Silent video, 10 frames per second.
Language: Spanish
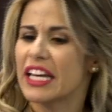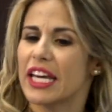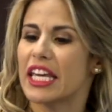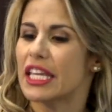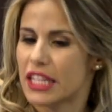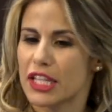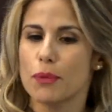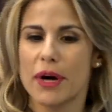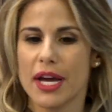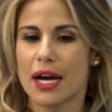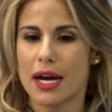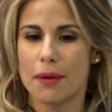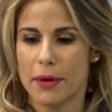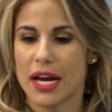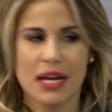Y tiene para,
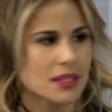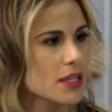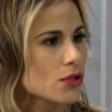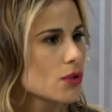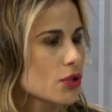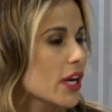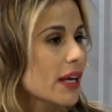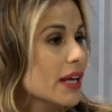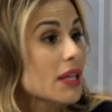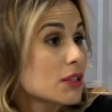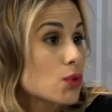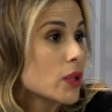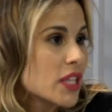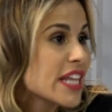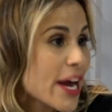gastar su, su
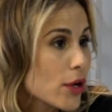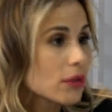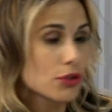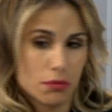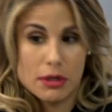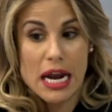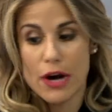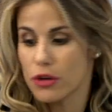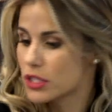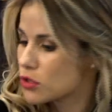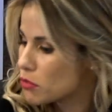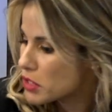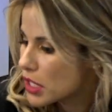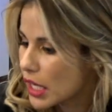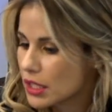dinero. yo, claro, esas son
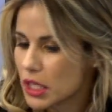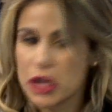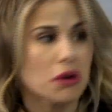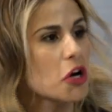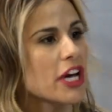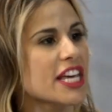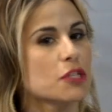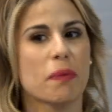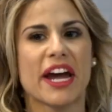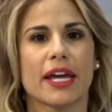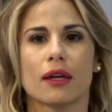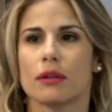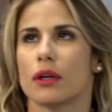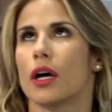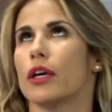mis tarjetas de crédito. Ok, espere.
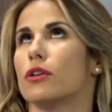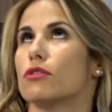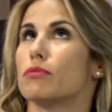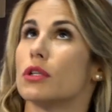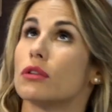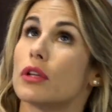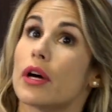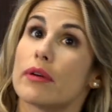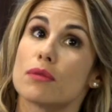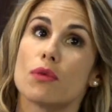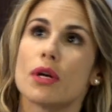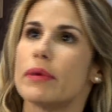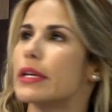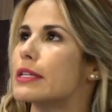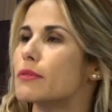Ay, Dios mío, otra vez
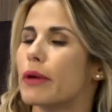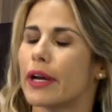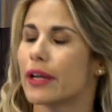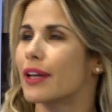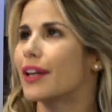vuelve y espere.